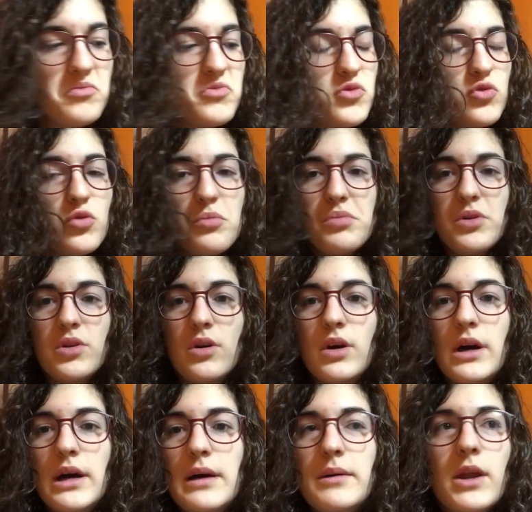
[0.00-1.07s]
subito,
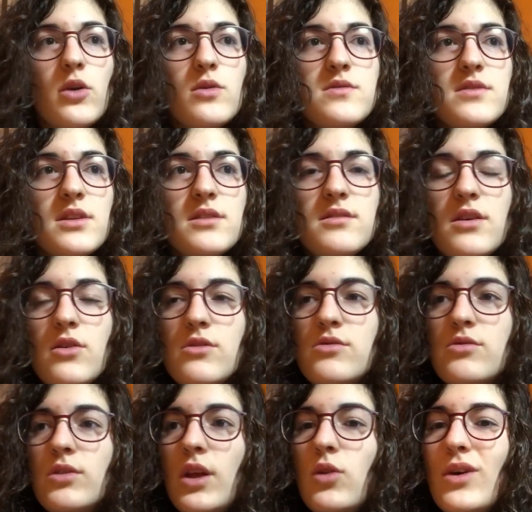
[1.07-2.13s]
perché uno 0-0 è il
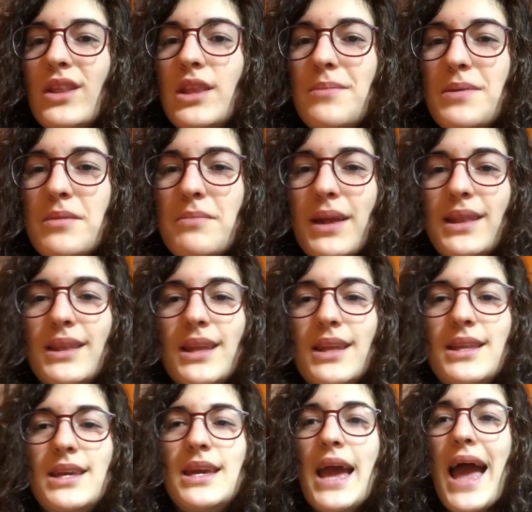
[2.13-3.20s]
risultato che ti permette
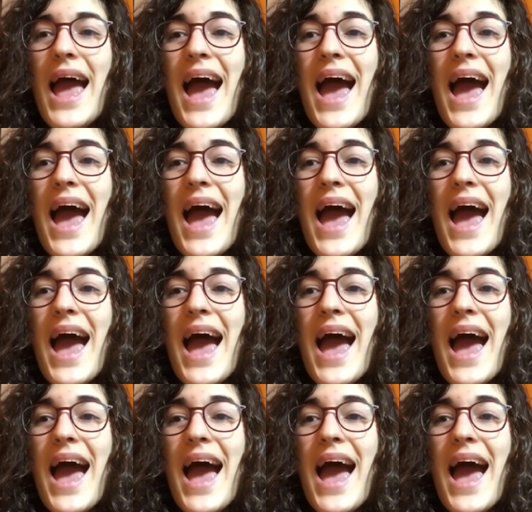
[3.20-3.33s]
di